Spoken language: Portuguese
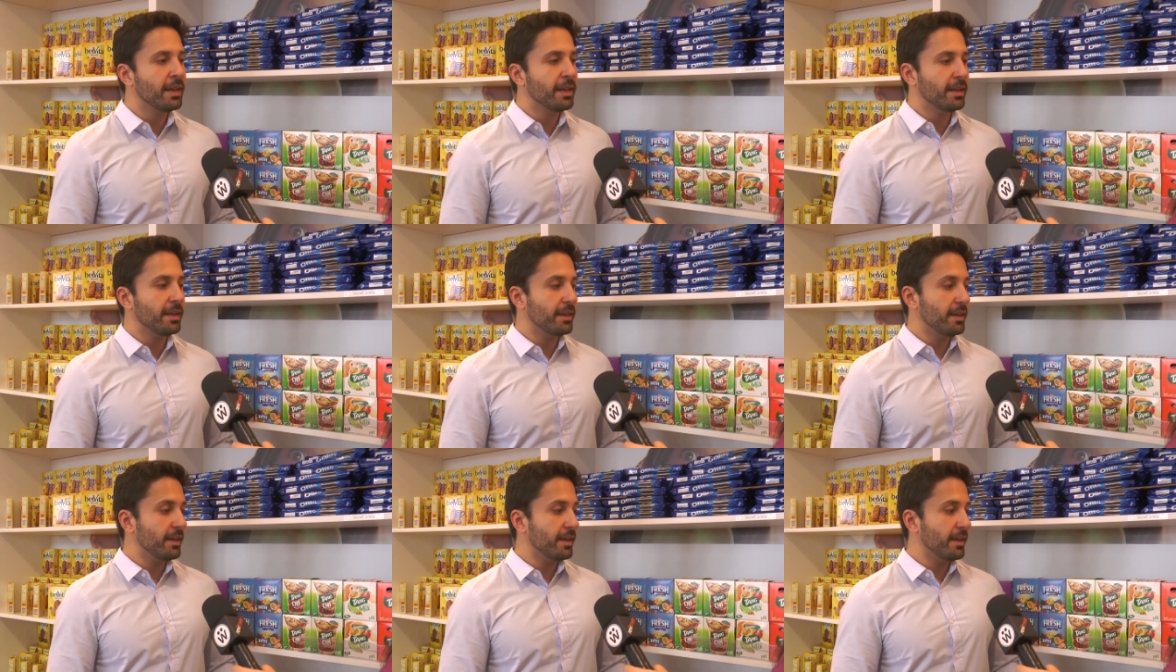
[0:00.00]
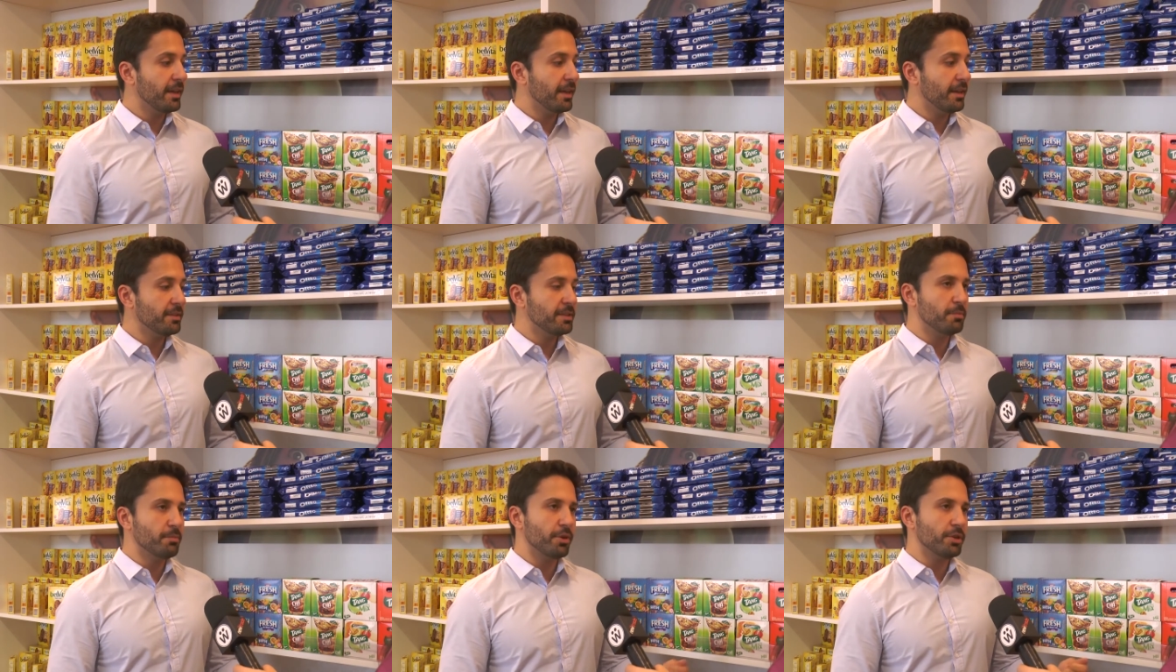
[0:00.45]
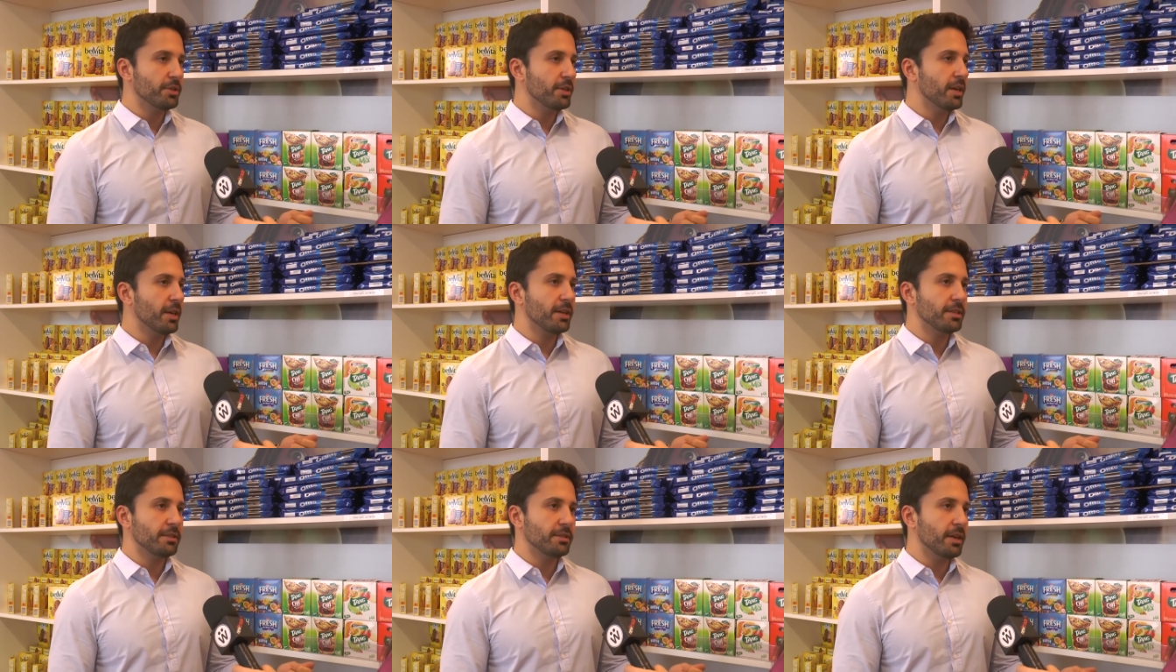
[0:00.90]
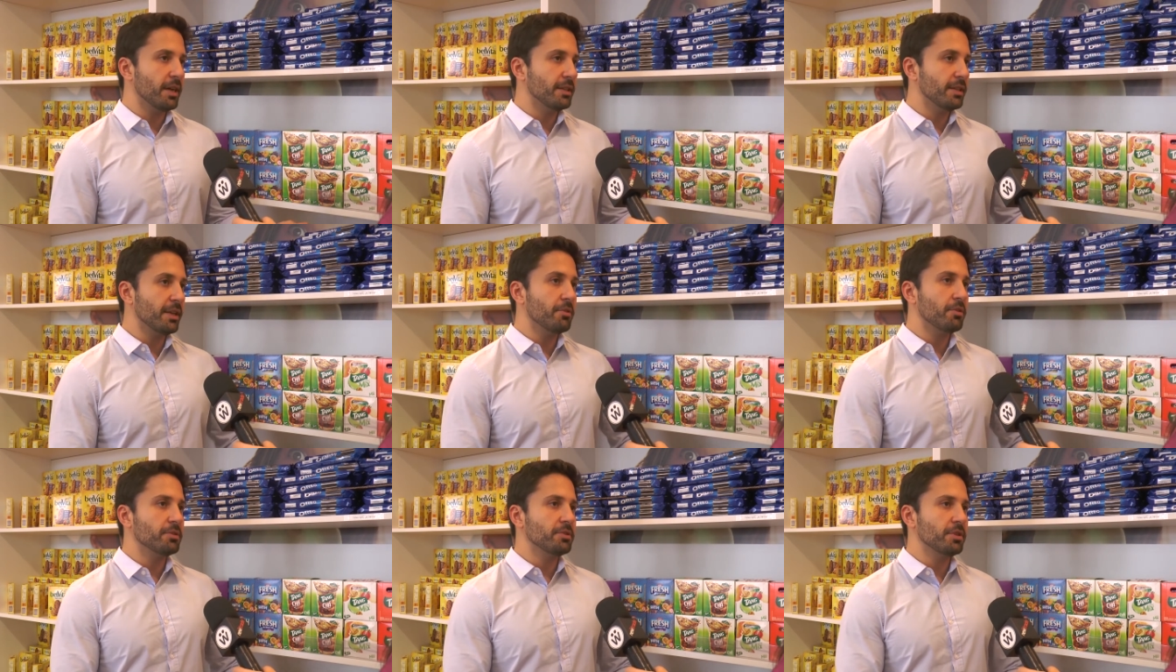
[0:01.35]
É, você pode ganhar
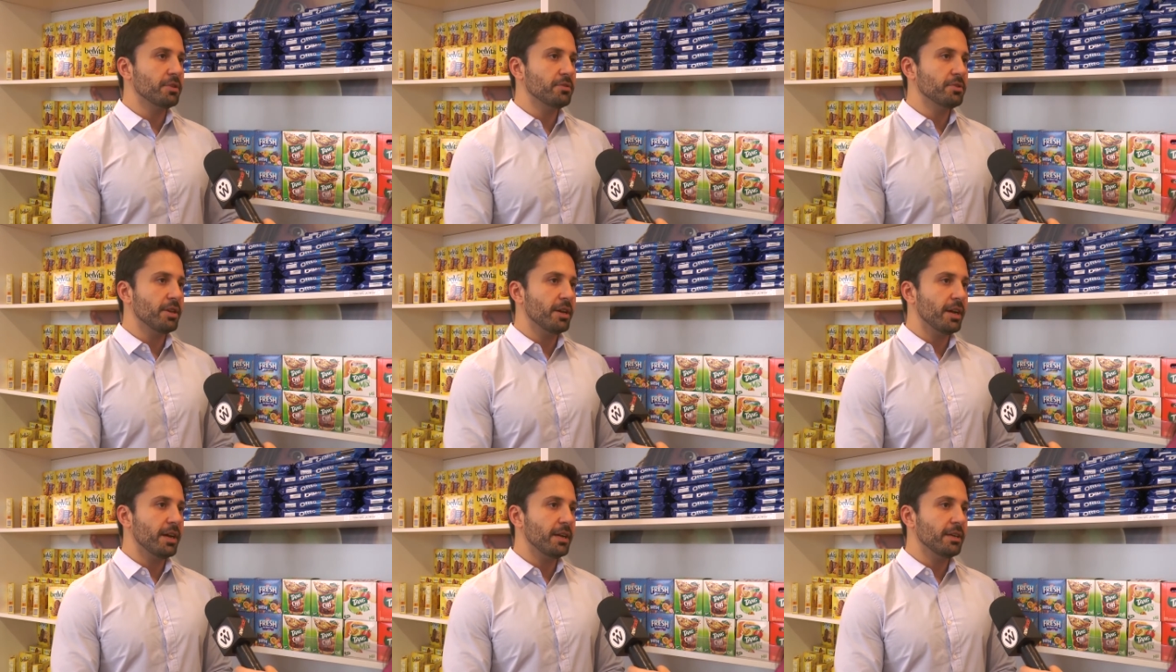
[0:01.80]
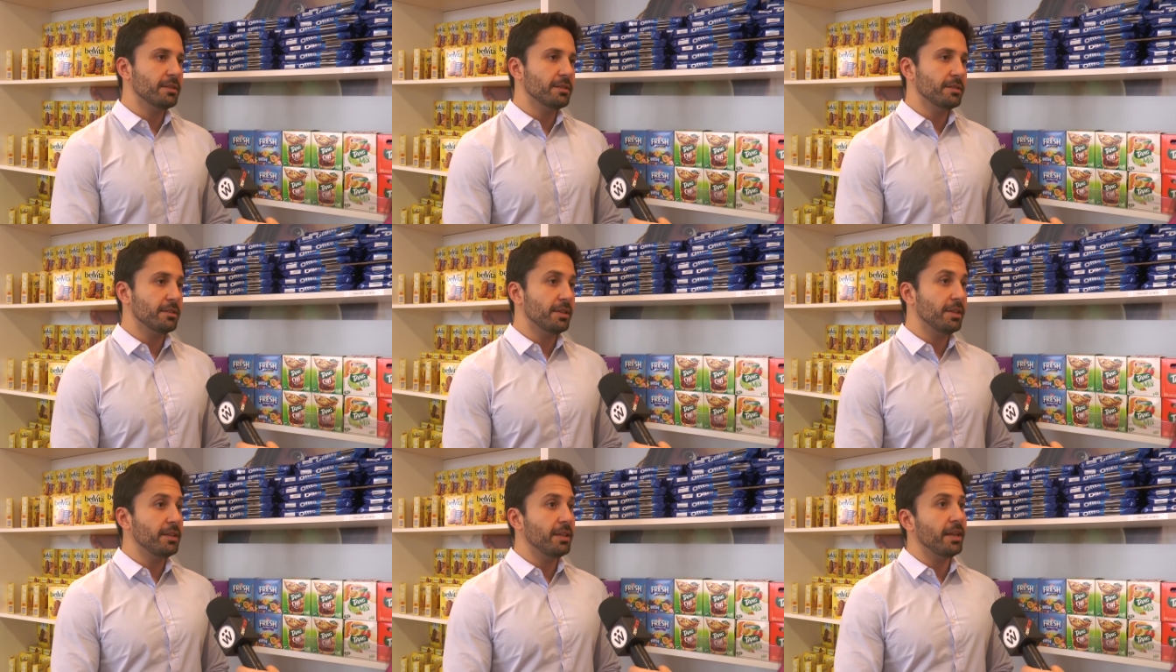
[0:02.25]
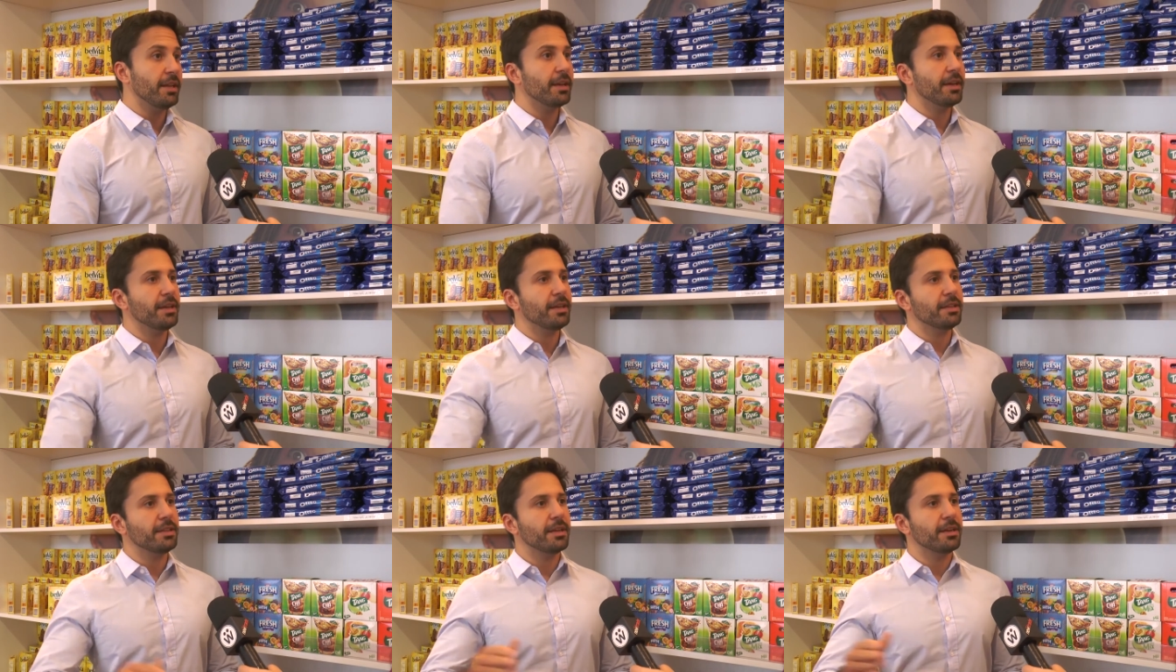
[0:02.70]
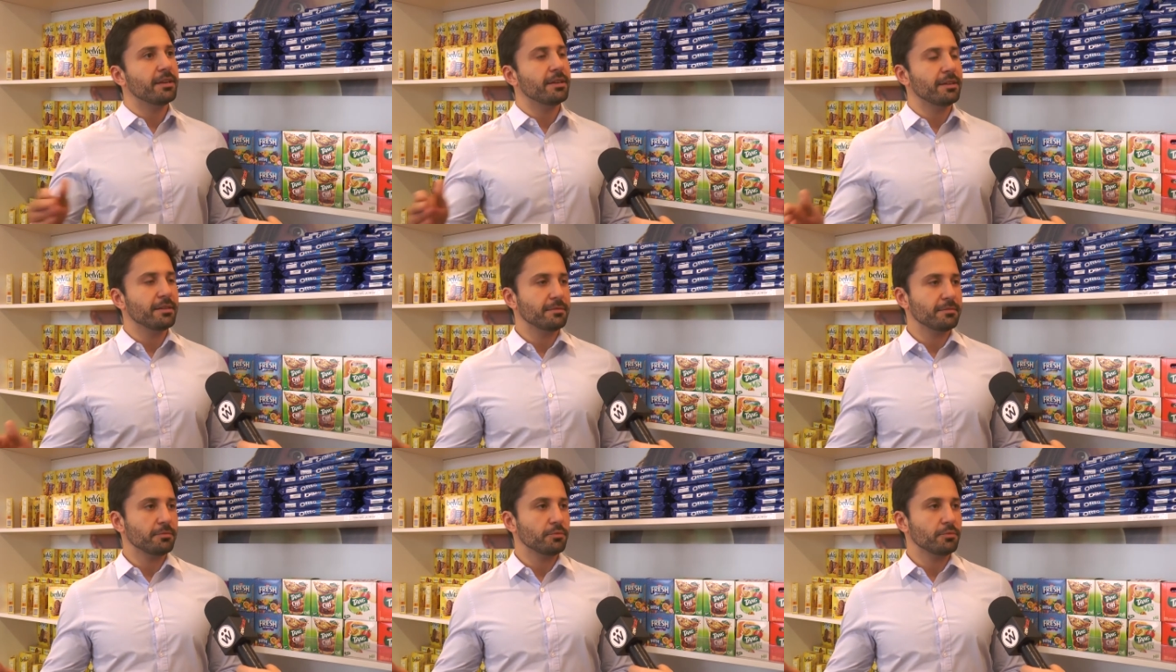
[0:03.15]
até 400 reais e tem ainda